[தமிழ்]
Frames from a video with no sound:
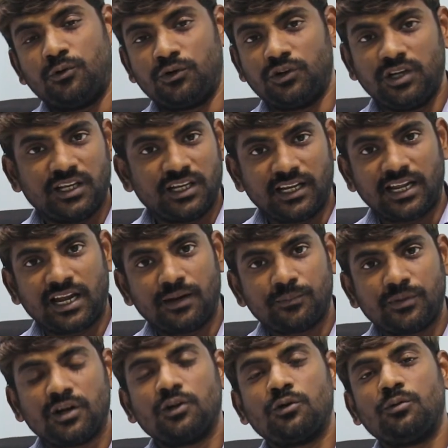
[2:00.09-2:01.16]
போட்டு நீங்கள் லேர்ன்
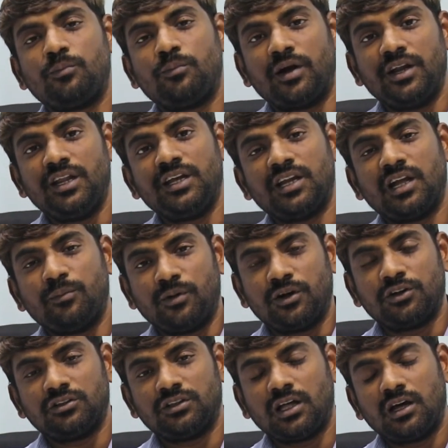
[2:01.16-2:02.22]
பண்ணணும் பண்ணிங்கன்னா
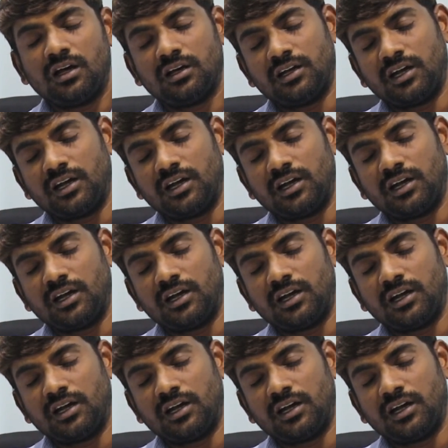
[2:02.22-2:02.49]
மட்டும்தான்